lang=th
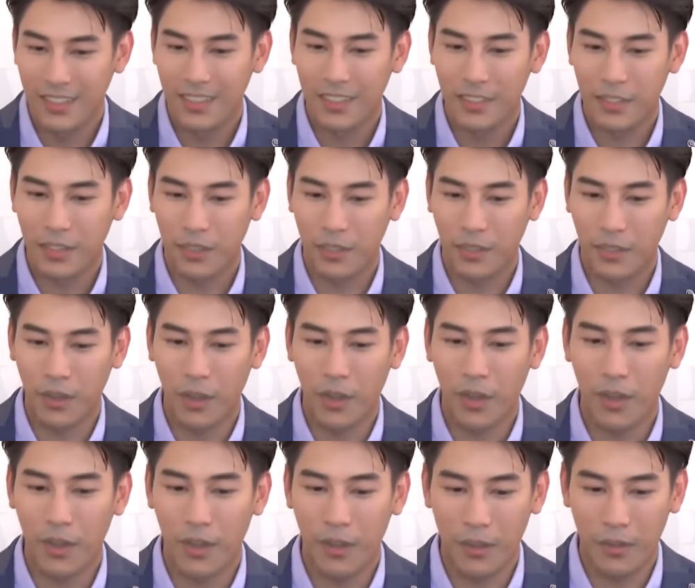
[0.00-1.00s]
อะไร
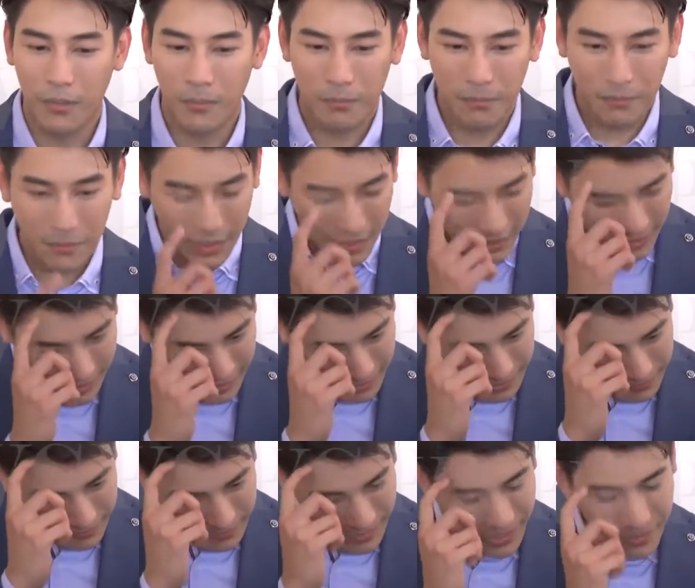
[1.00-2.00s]
ก็ก็คื
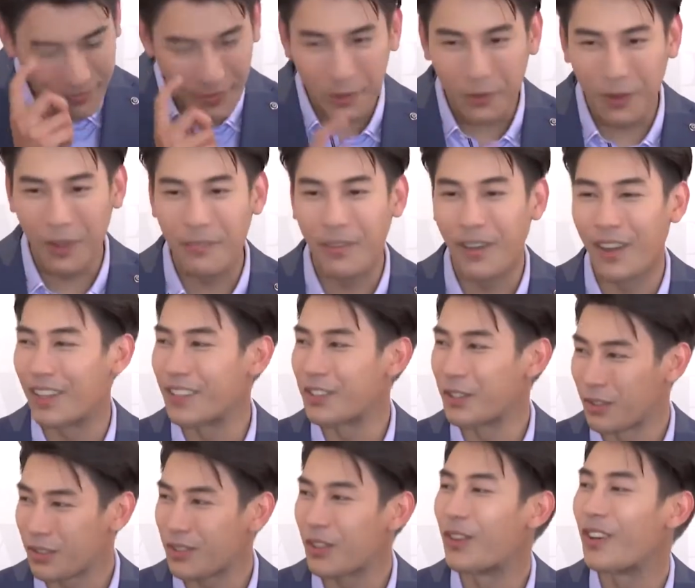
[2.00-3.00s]
อไม่ได้ไปอวยพร
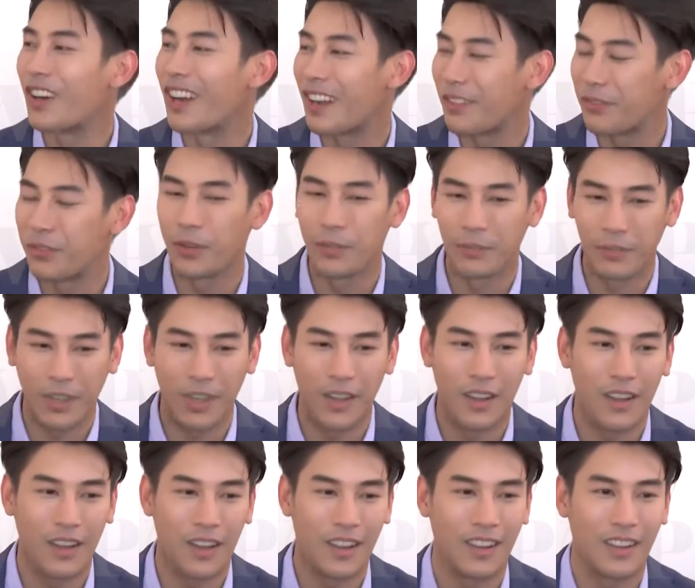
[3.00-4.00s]
ตรงๆครับผม
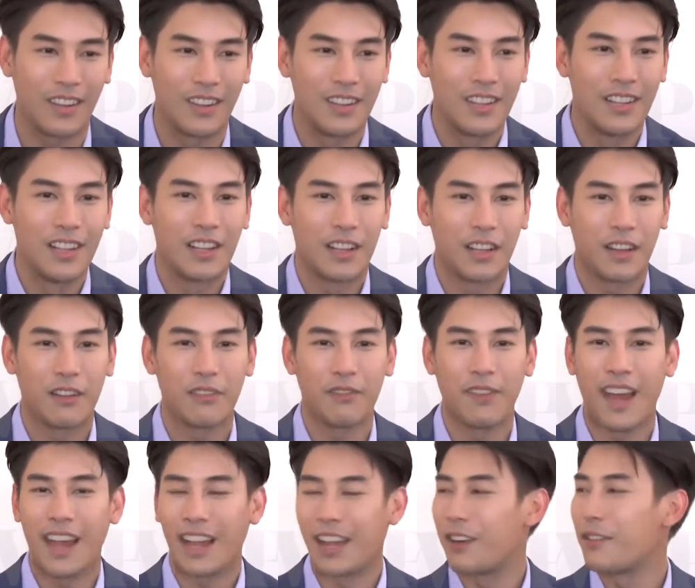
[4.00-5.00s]
ก็ก็
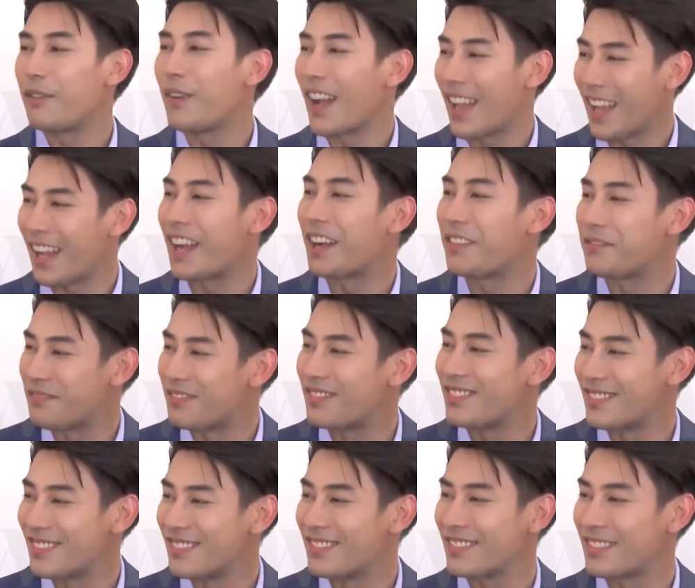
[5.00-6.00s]
ฝากเขาไปครับ
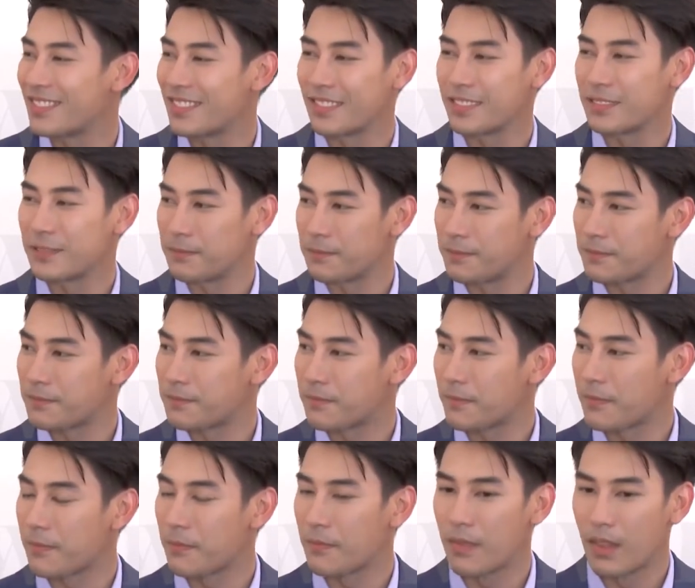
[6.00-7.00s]
เป็นห่วง
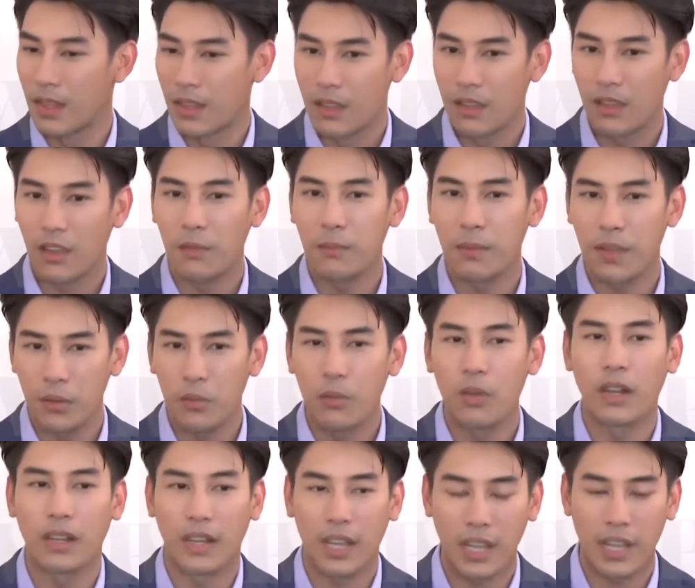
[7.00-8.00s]
ไหมครับเขาเป็น
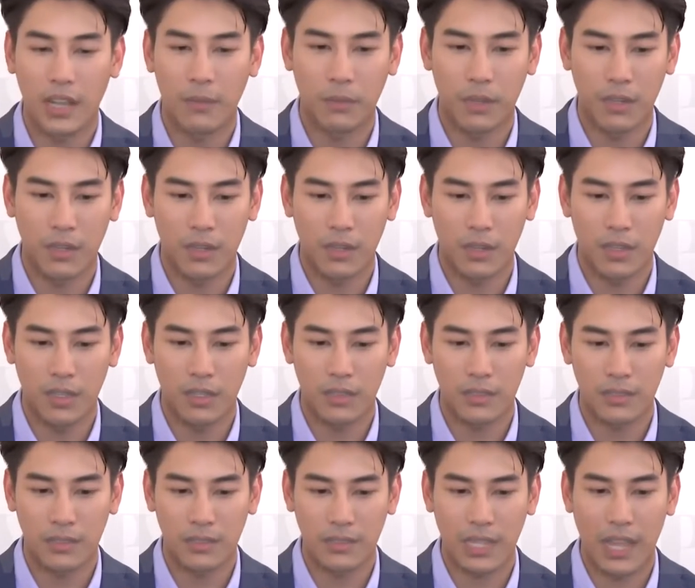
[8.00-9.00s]
ห่วงนะครับก็
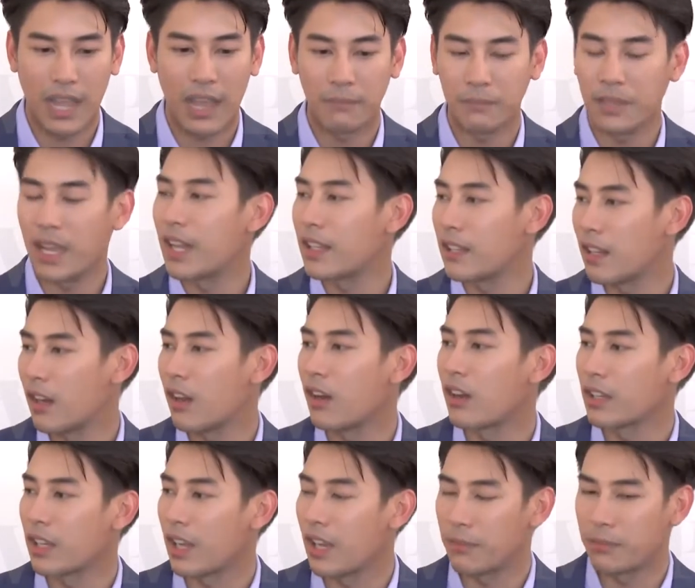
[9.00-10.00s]
ถามไทยตล
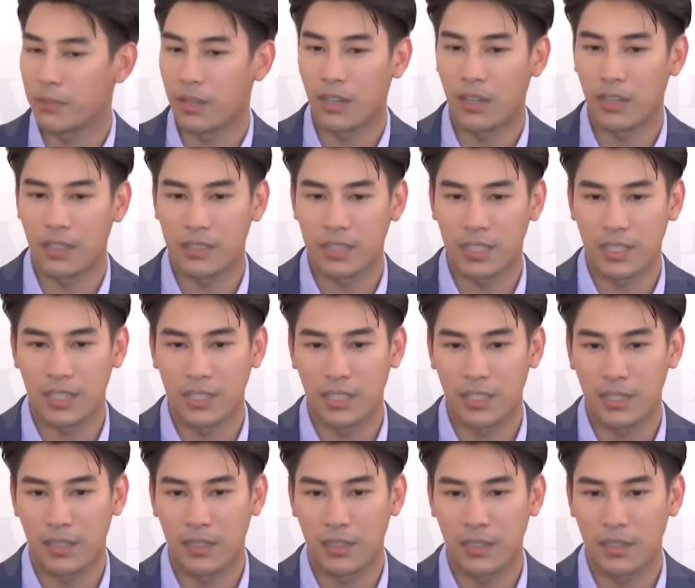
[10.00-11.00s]
อดครับก็เจอ
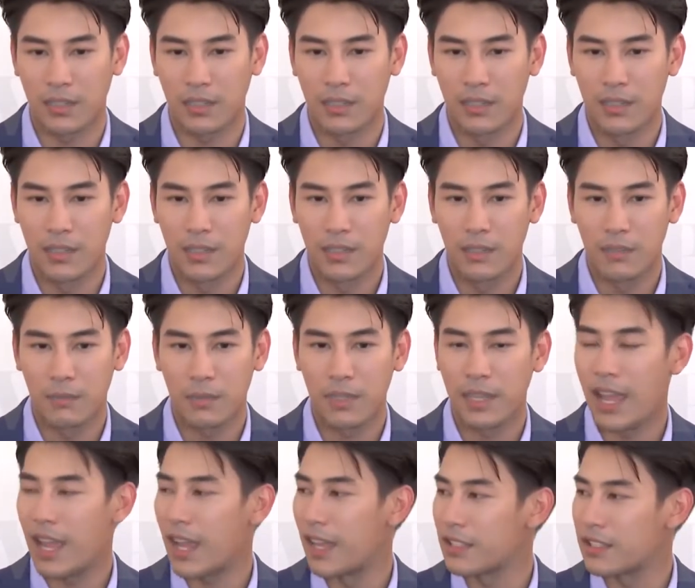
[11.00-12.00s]

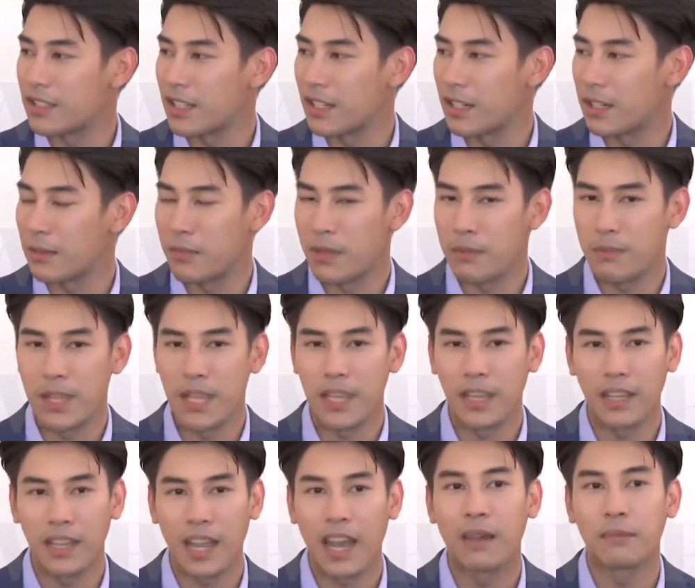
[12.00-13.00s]
พี่แดงเจอบีบี
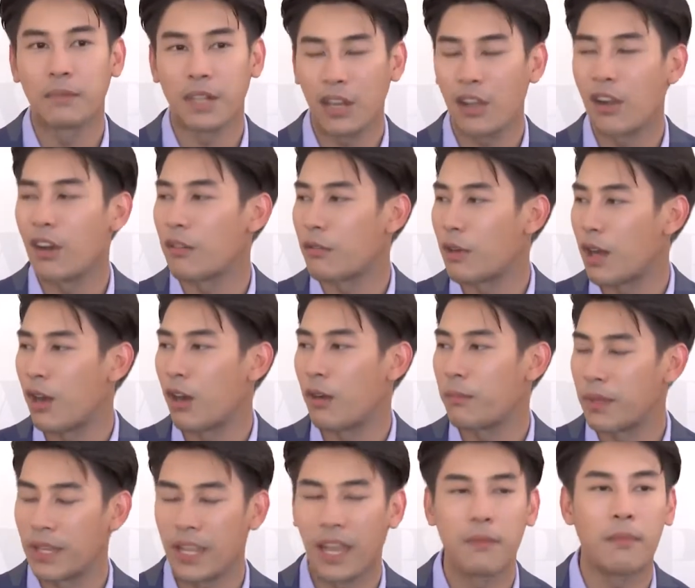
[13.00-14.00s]
ก็ถามตลอดว่าออ
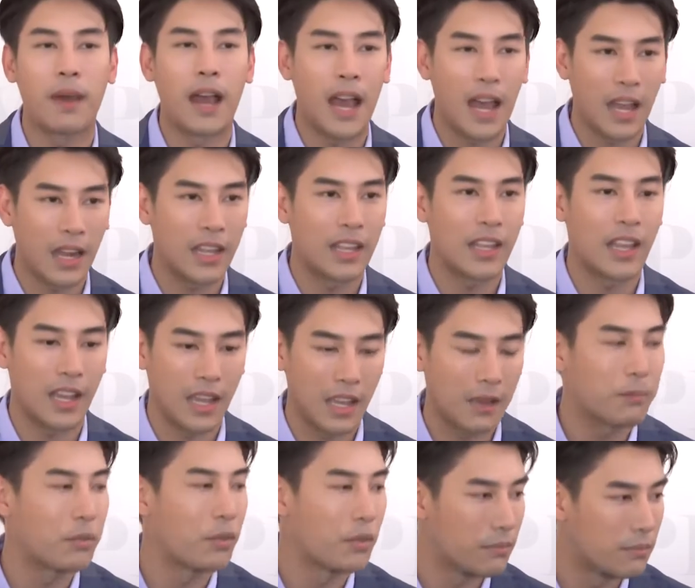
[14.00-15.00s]
กเป็นไงบ้างอะไรเงี้ยค
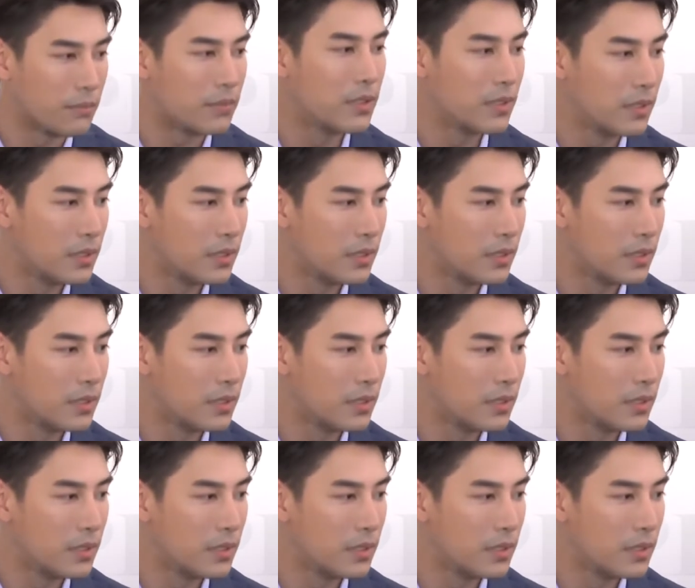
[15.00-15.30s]
รับผม